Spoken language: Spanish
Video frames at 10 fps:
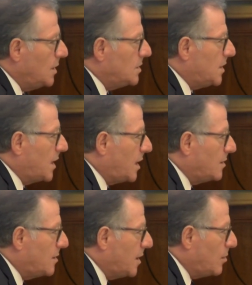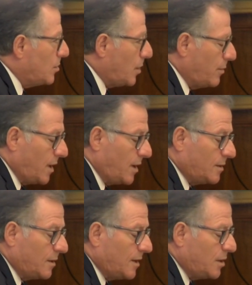se ha garantizado lo que había que
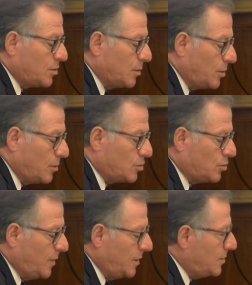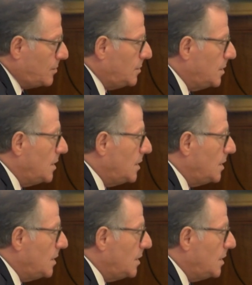garantizar y sobre todo el suministro.